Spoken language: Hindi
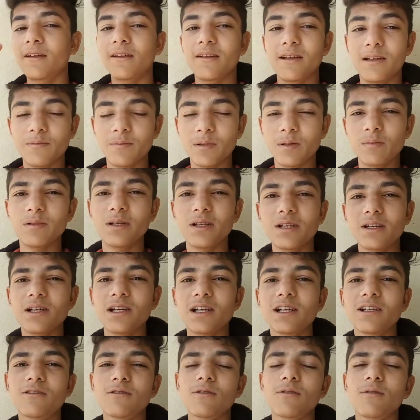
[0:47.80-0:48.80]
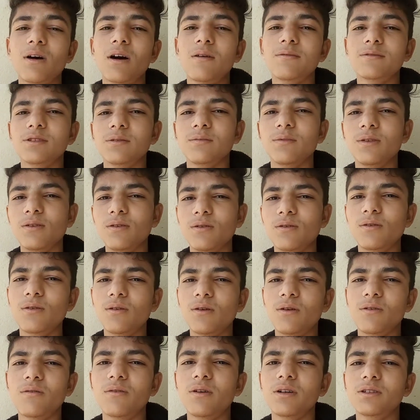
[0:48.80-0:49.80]
रिपब्लिक डे तो आप सभी लोगों
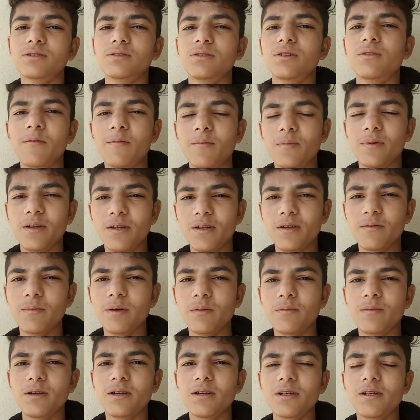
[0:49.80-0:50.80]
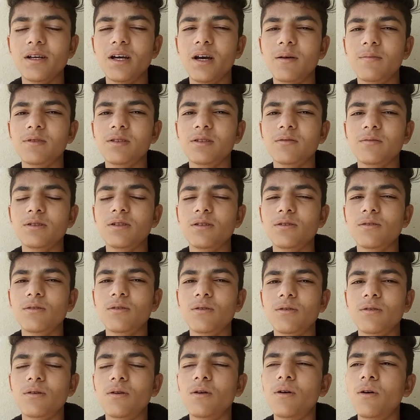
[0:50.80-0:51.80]
को फर्स्ट ऑफ रिपब्लिक डे आप सभी
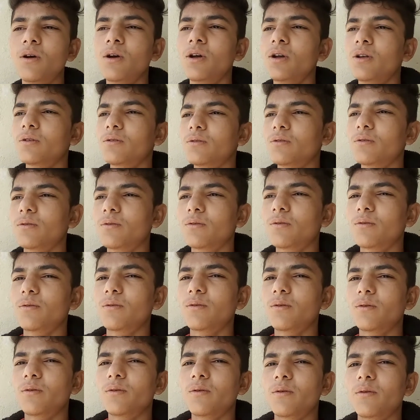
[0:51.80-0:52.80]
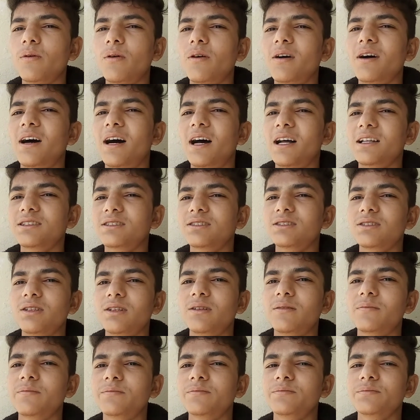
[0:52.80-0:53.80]
लोगों को तो आज
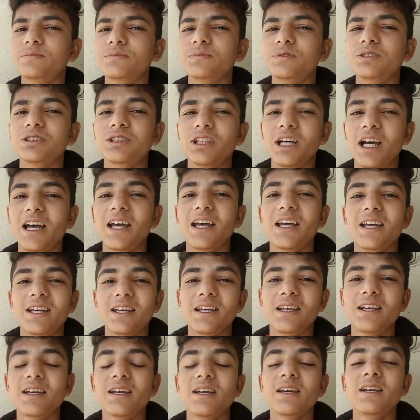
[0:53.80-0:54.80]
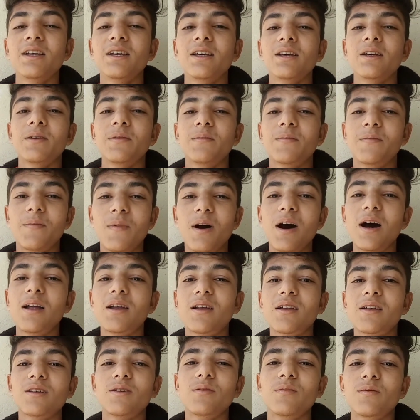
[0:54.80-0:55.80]
हम जाएंगे
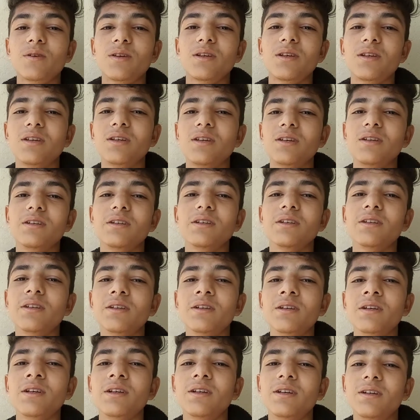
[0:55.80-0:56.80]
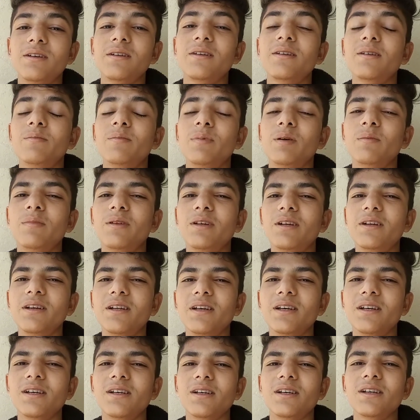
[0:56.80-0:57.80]
बाहर क्योंकि रिपब्लिक
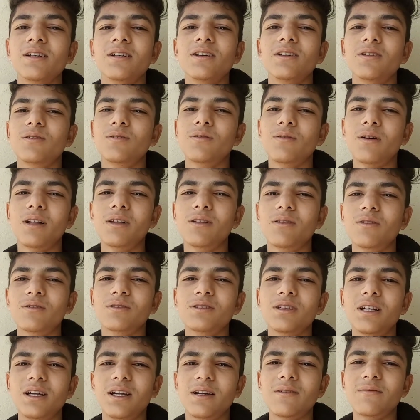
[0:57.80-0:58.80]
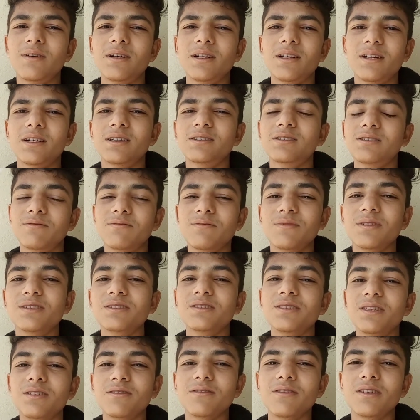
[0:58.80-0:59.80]
डे है तो आज तो जाना पड़ेगा छब्बीस
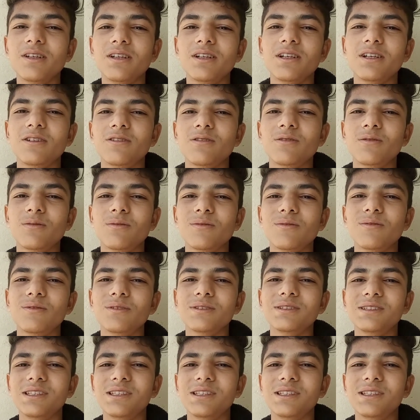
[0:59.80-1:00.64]
जनवरी है तो